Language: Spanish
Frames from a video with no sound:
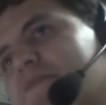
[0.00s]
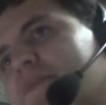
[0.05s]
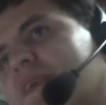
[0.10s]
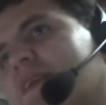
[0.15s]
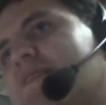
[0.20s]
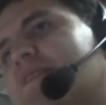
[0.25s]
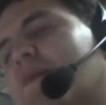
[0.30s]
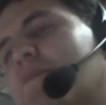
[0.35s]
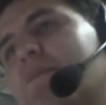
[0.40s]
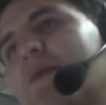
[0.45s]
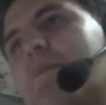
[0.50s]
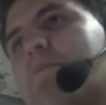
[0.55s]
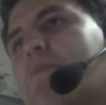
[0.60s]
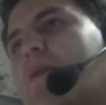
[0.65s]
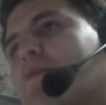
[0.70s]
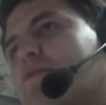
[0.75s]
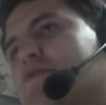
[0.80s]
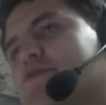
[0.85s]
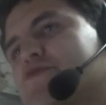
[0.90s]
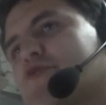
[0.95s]
y también
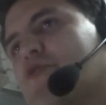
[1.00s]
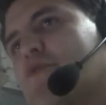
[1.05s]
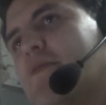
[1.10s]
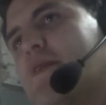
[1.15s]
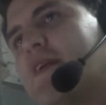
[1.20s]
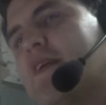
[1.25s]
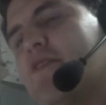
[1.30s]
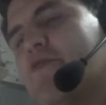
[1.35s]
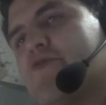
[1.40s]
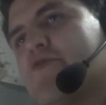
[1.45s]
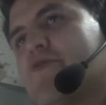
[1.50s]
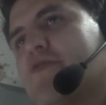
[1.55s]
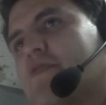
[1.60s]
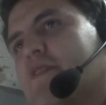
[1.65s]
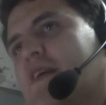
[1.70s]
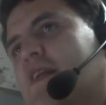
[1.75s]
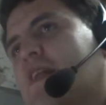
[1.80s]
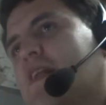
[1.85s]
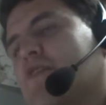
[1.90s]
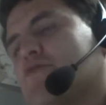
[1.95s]
Pablo Escobar en, otro,
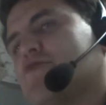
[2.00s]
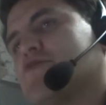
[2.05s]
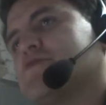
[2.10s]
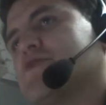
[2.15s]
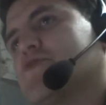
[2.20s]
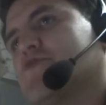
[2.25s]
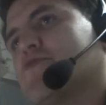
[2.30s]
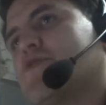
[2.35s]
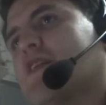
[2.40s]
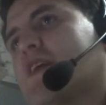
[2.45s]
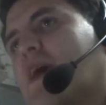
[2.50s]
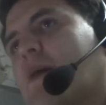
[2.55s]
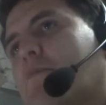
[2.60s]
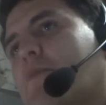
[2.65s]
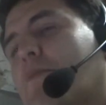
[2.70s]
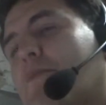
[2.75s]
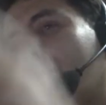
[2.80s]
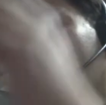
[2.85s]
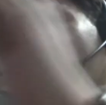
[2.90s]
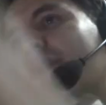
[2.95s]
en el otro sector del
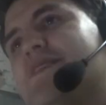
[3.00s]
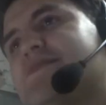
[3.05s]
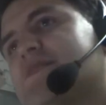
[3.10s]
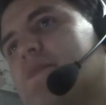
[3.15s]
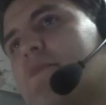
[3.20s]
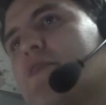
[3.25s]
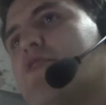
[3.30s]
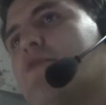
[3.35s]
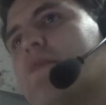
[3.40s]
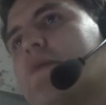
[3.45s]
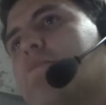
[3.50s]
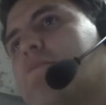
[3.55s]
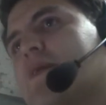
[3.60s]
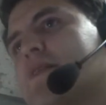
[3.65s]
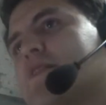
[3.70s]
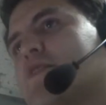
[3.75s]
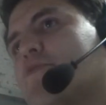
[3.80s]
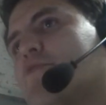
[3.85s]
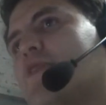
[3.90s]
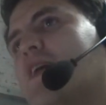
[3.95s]
campo, pero en esta maniobra en
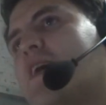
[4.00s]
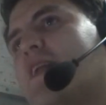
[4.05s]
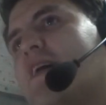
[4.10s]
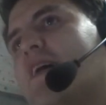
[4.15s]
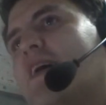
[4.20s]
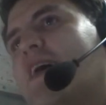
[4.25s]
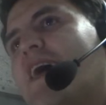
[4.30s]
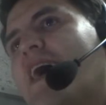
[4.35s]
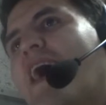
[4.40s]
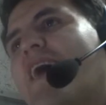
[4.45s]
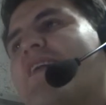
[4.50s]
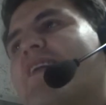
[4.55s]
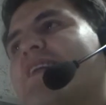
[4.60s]
particular a